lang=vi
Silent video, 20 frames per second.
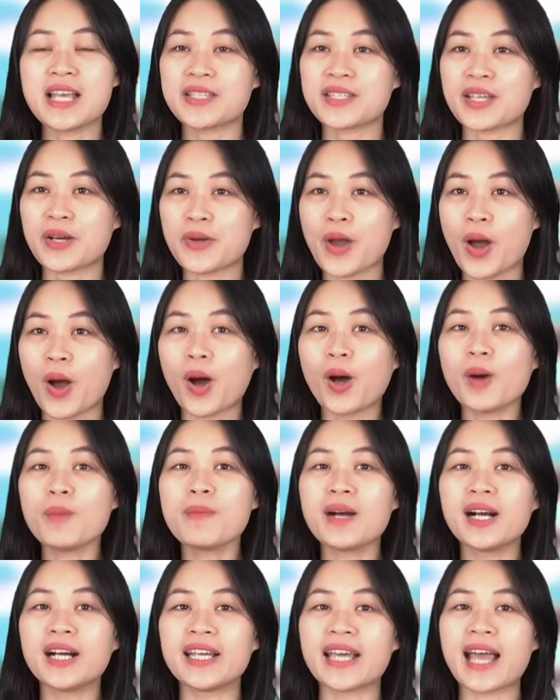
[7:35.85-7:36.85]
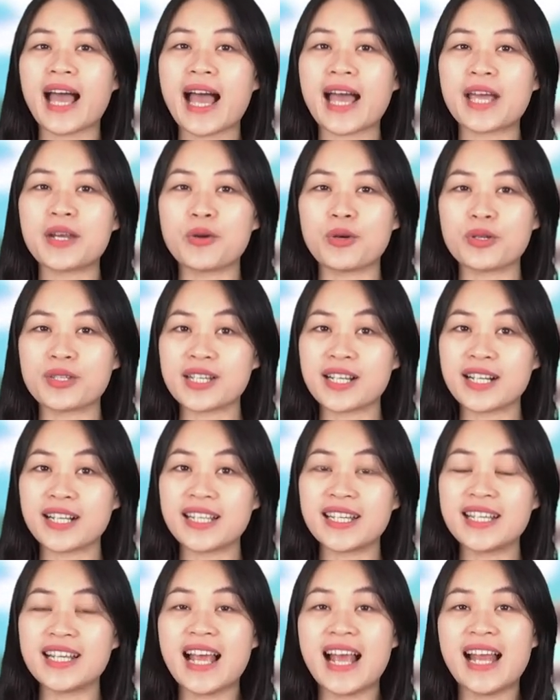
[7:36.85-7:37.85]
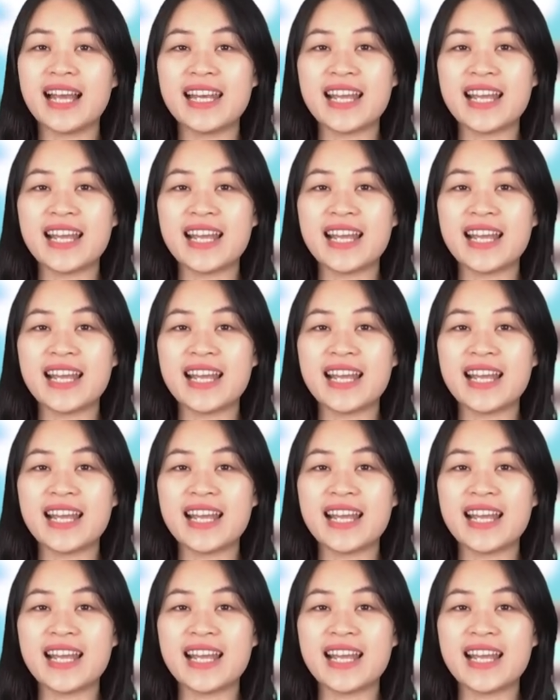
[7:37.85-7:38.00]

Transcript: sau đó mời hai đội chơi